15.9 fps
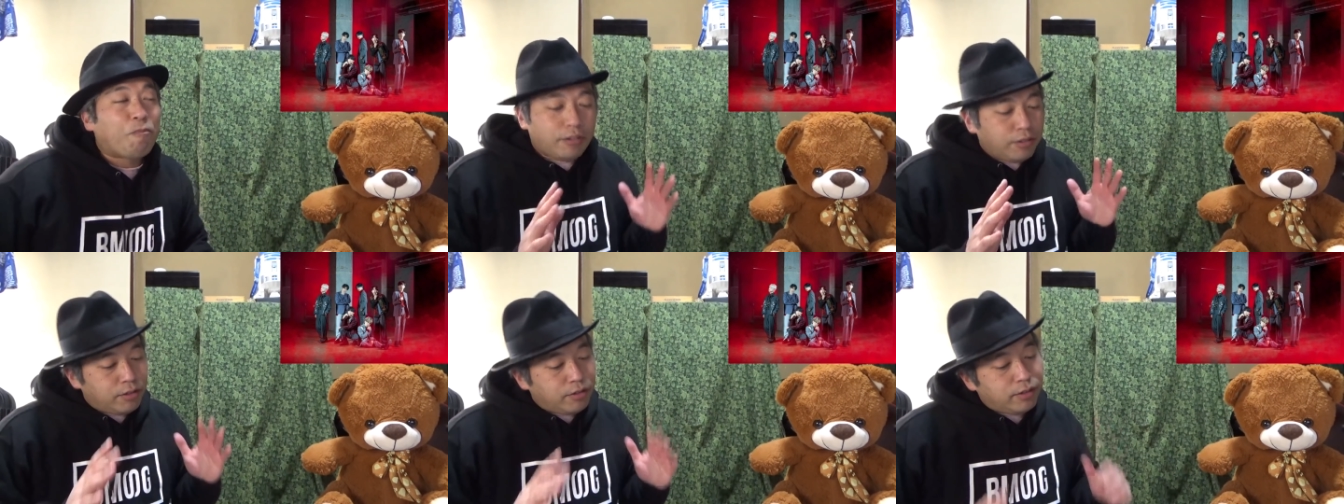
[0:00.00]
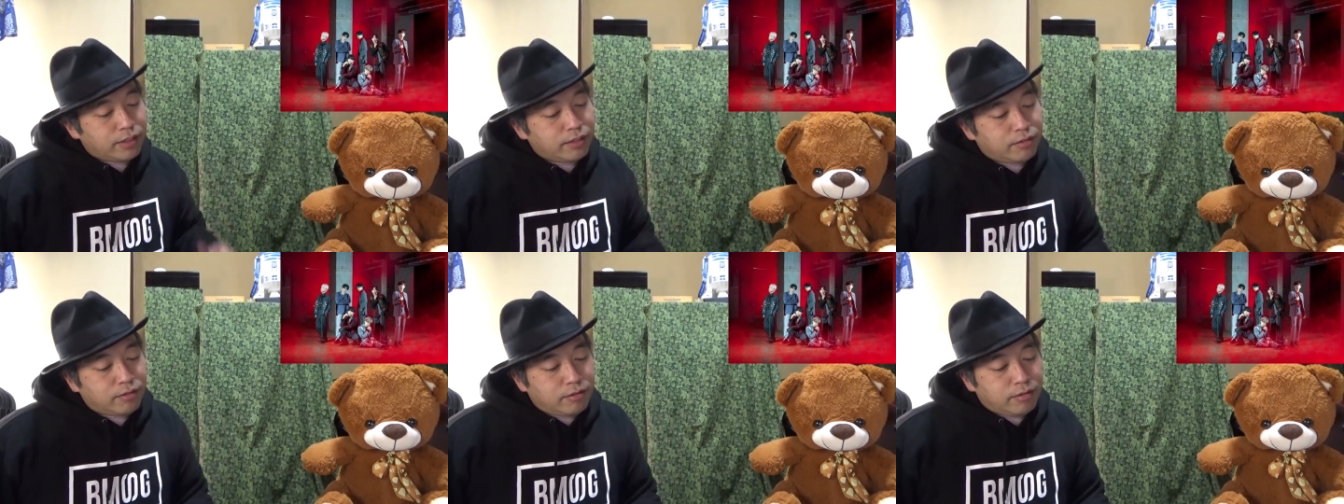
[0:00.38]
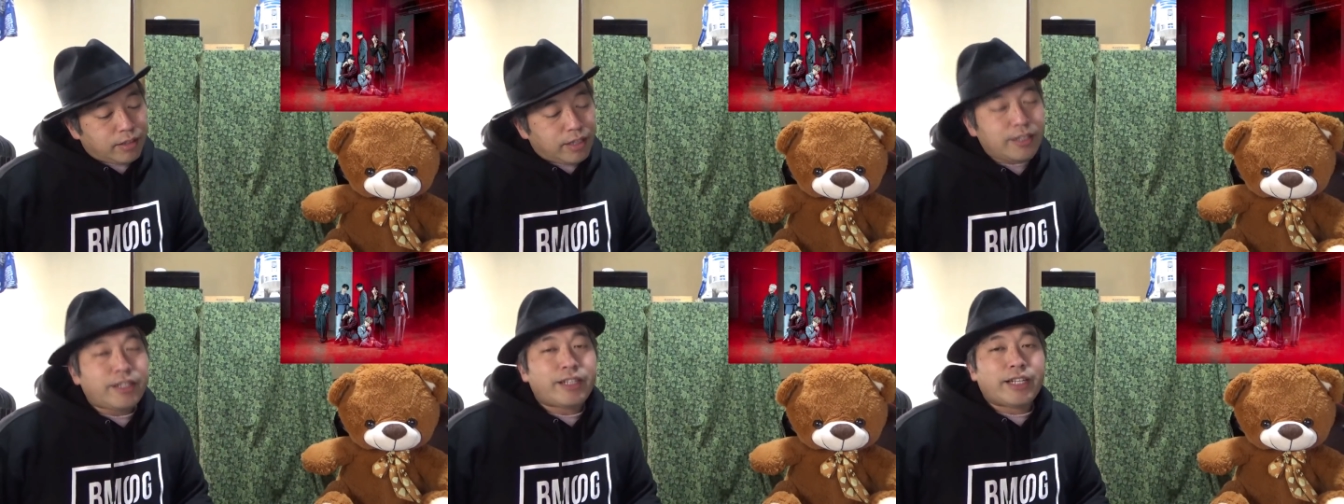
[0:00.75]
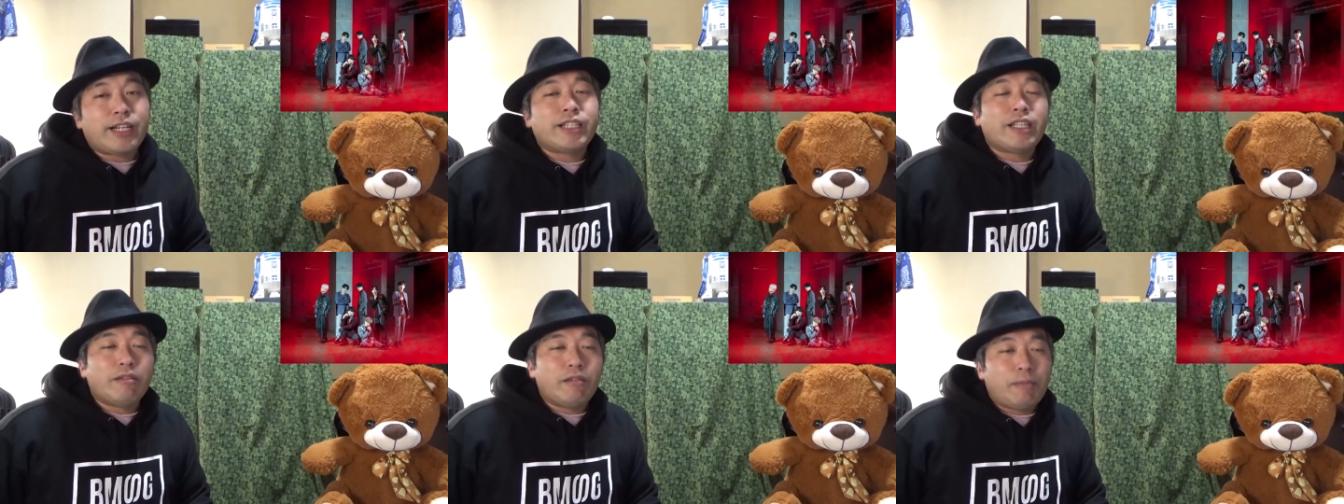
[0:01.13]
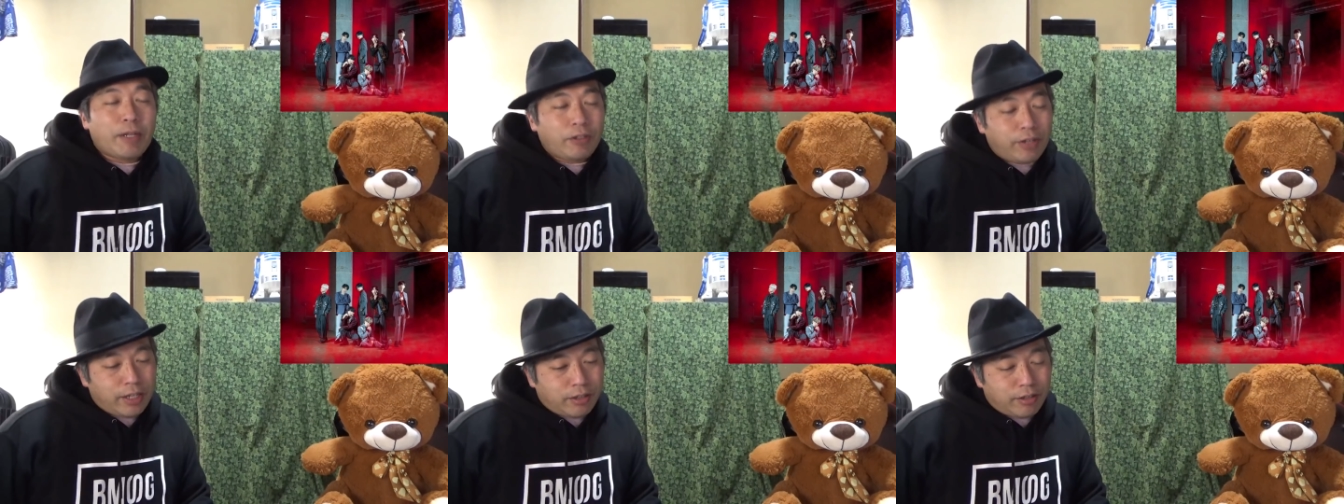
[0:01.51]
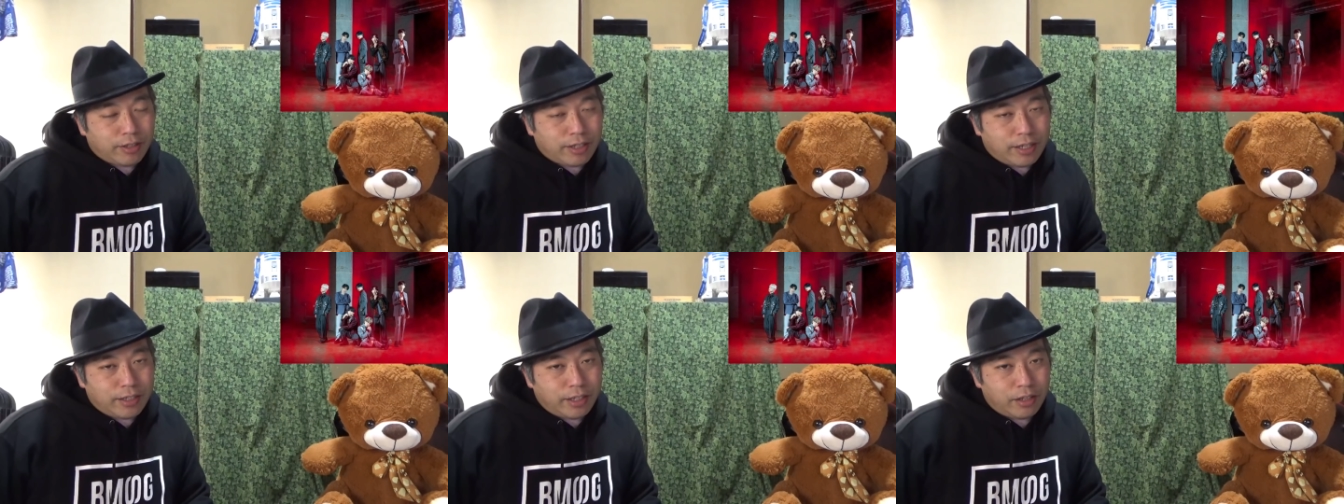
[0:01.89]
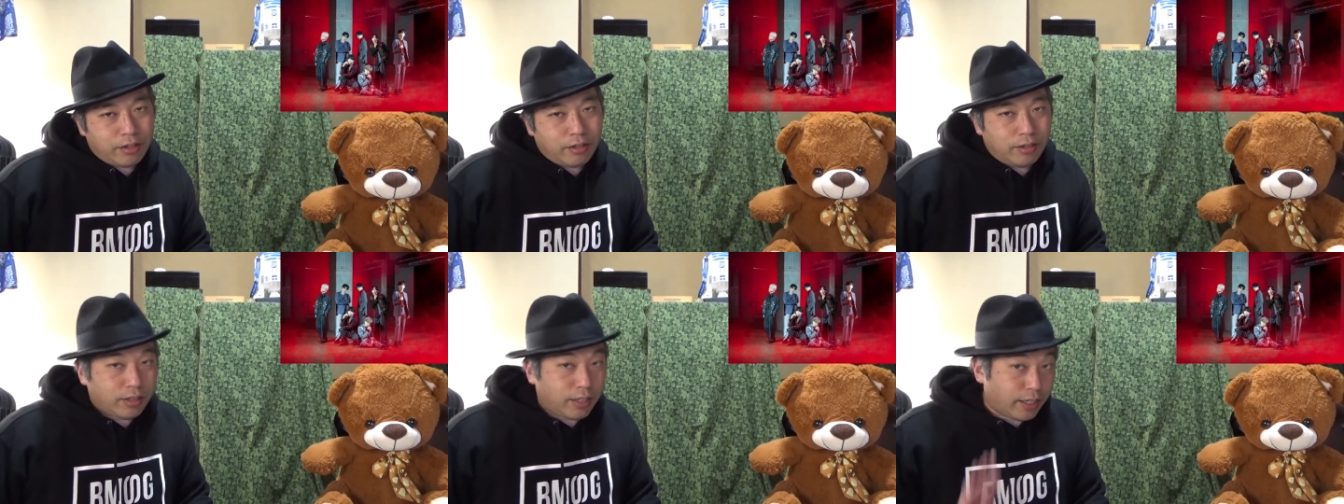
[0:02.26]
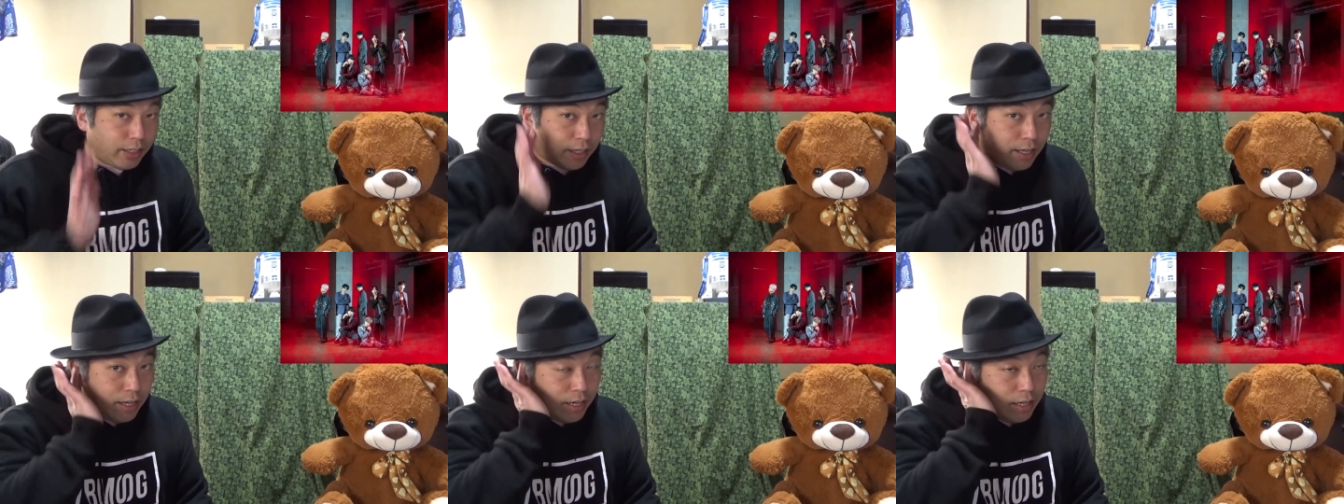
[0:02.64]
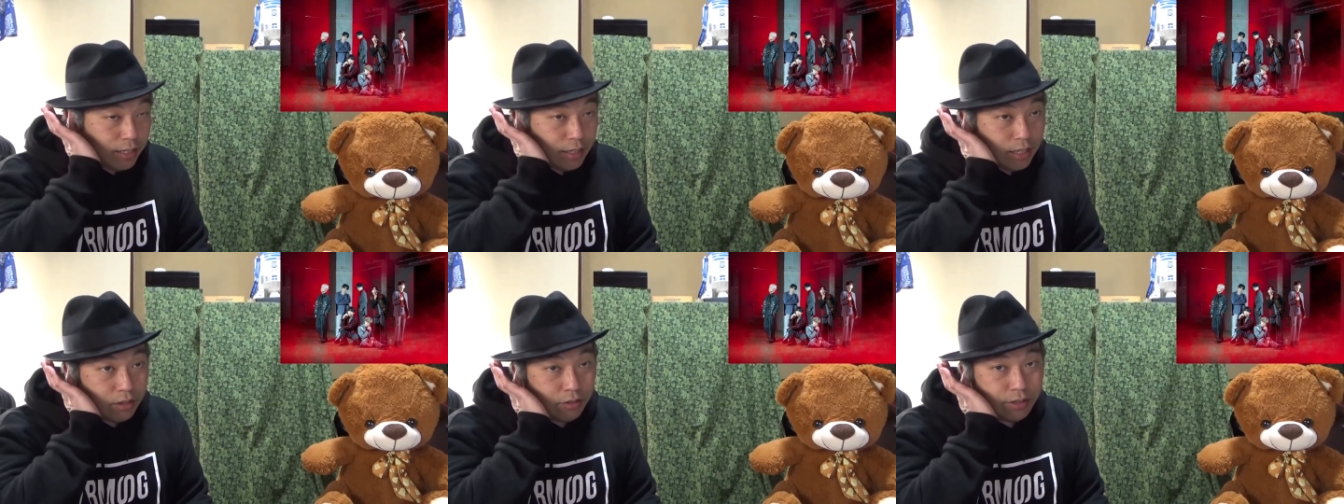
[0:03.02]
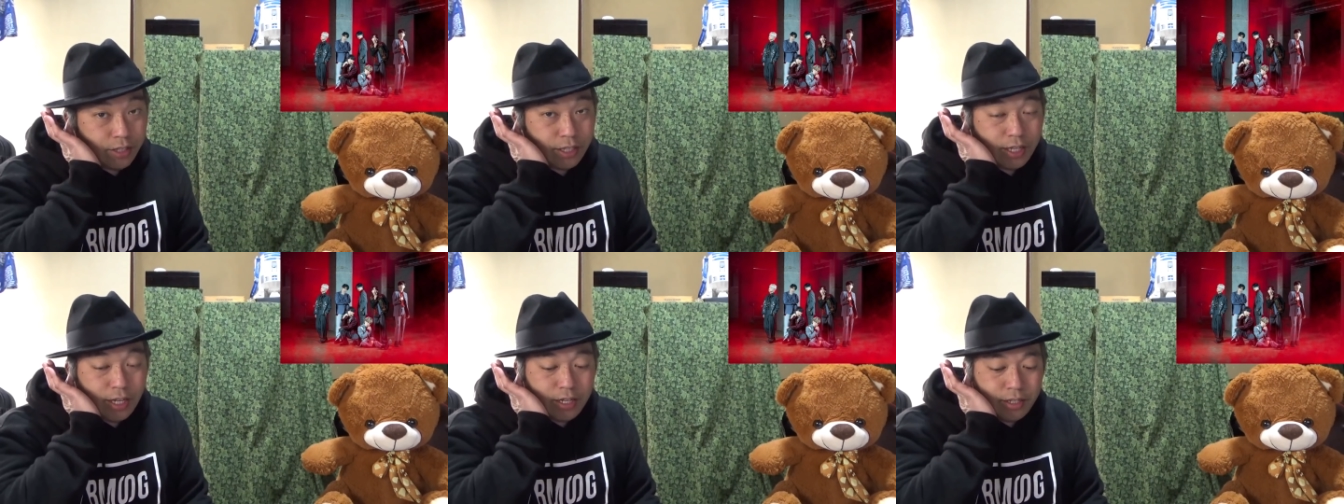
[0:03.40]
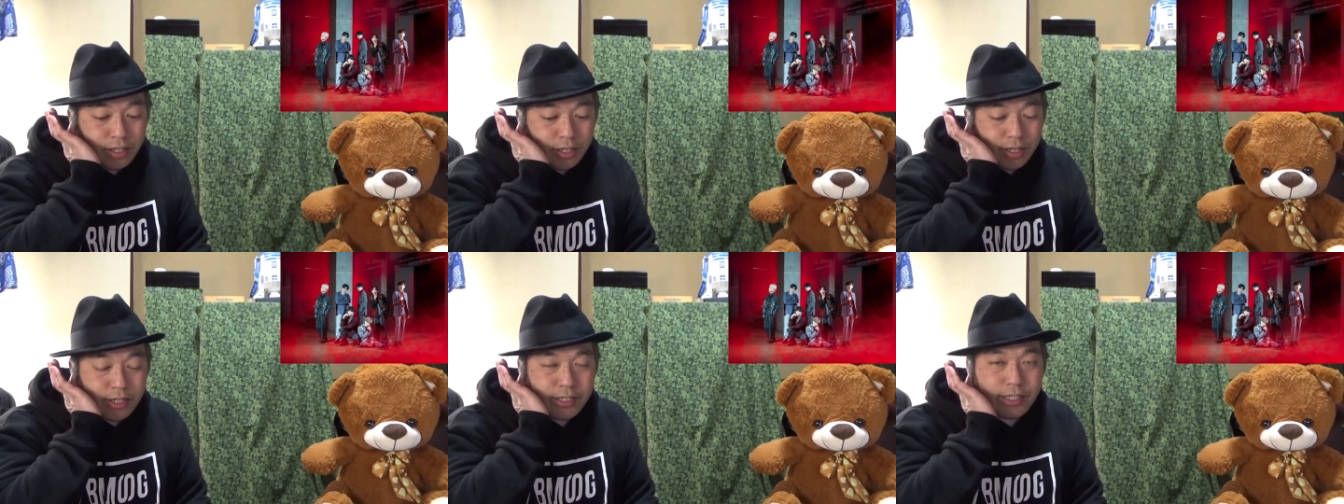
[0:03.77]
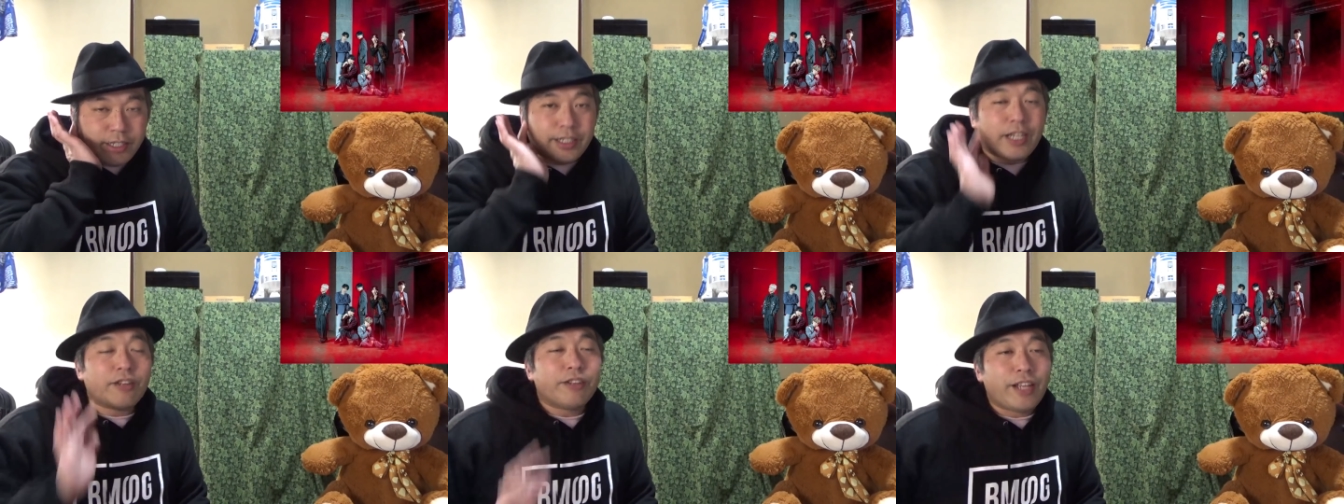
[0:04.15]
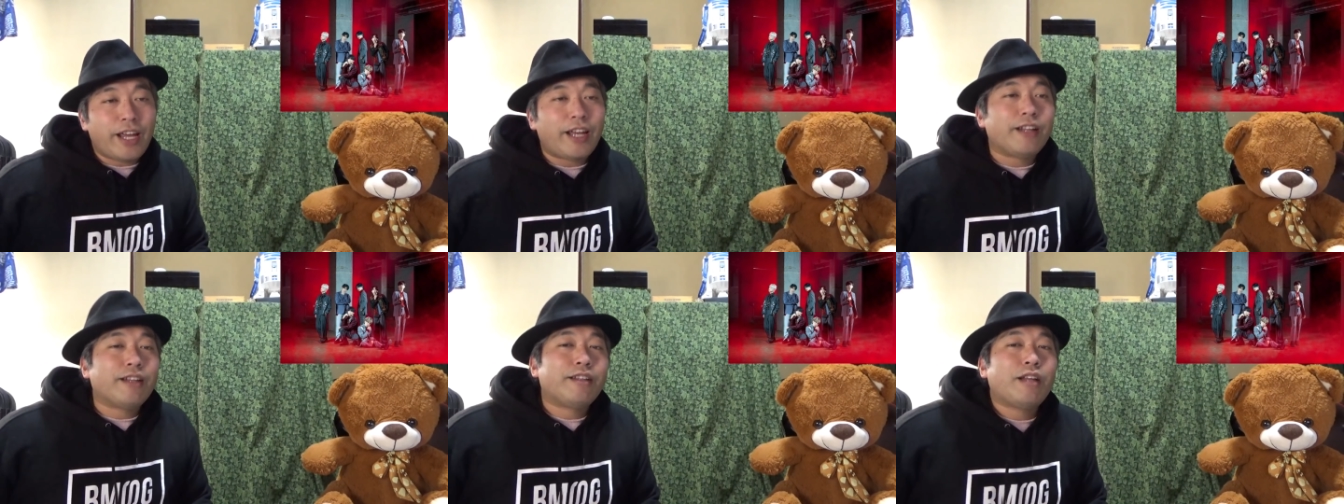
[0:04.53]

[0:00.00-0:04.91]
この、あの、記事に関してもパトリックさんっていう方がライターとして書いていらっしゃったので、